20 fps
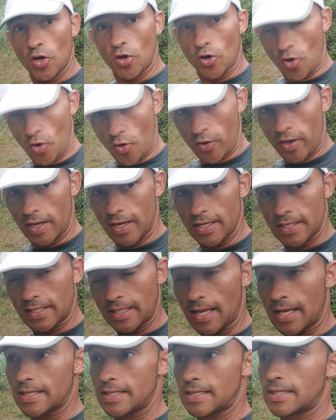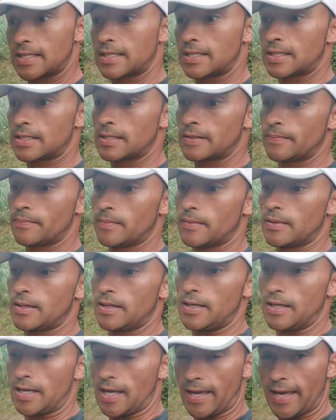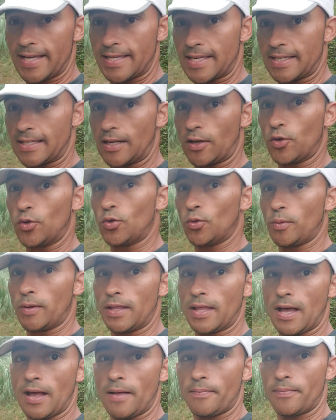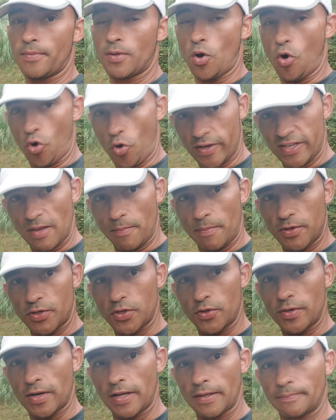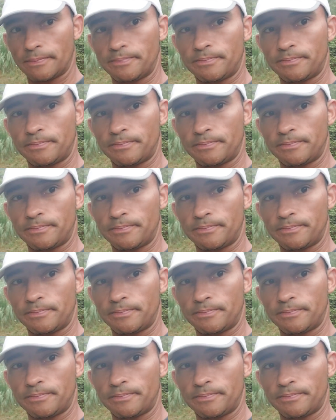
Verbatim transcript: con quién estás y qué quieres hacer con tu vida o con esa persona.